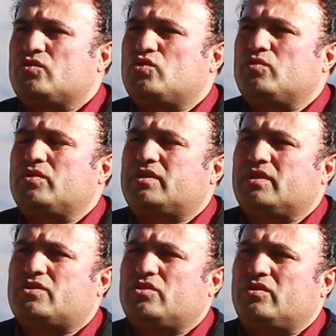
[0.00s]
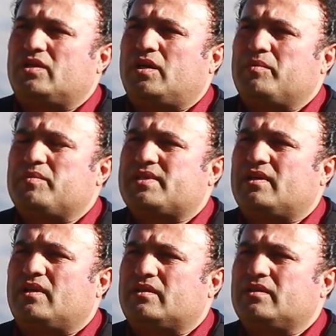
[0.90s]
Cumhur Kılıçoğlu
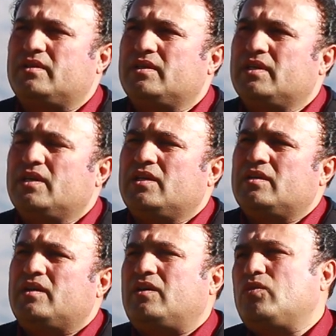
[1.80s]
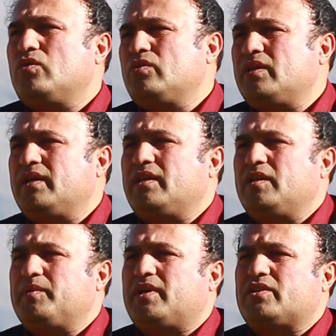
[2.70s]
abimizden aldık. Onunla
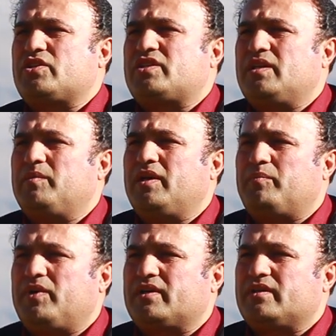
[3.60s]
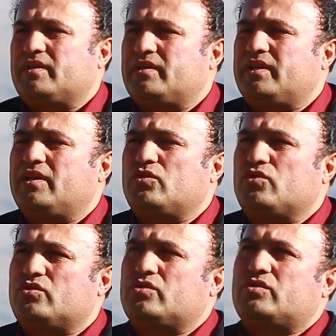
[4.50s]
ilgili birkaç işleme yapmak gereği
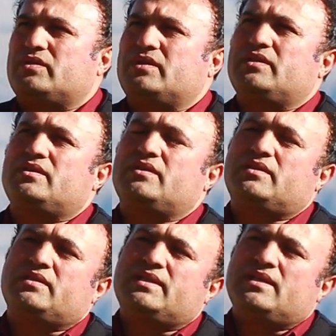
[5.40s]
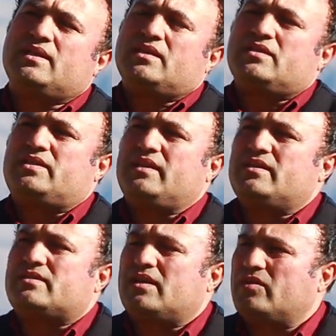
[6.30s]
duyduk. E,
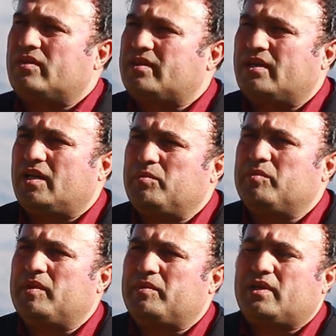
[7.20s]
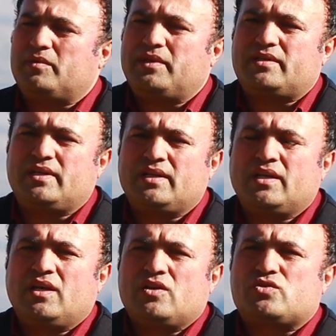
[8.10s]
Cengiz Sarmantan abimle beraber.
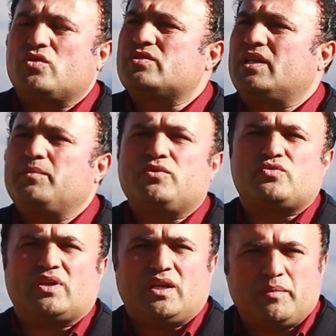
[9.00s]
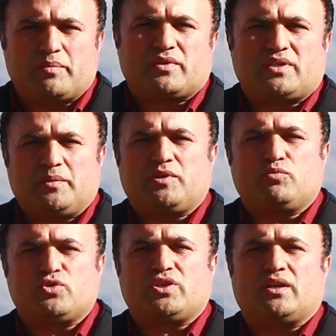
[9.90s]
Sözleri bir düzenleme yaptık. Tabii
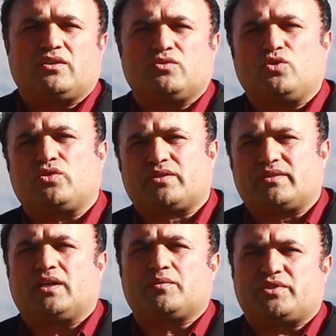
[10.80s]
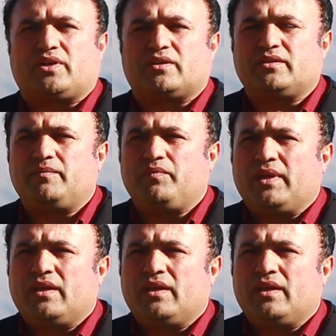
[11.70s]
ki bu şarkı dört kıtalık bir şarkı